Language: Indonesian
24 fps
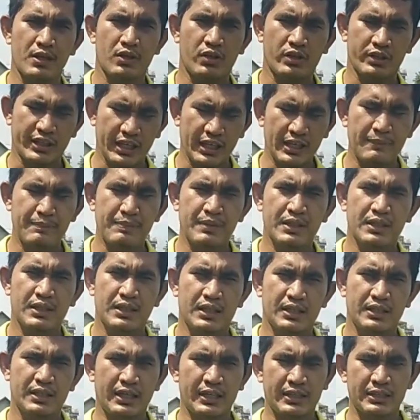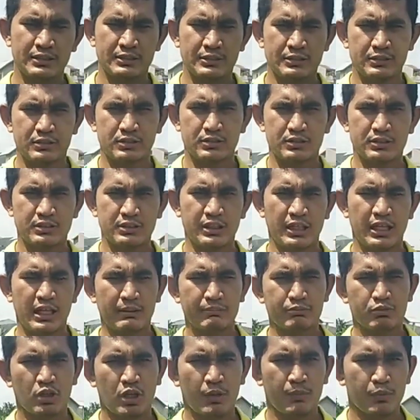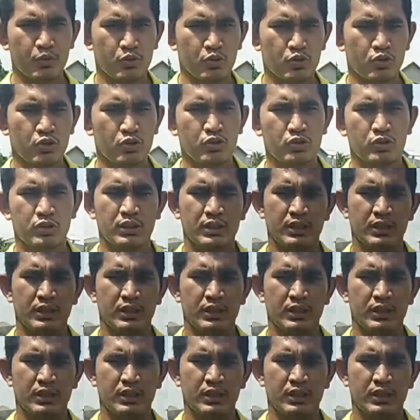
Oke, dan di dalam tolak peluru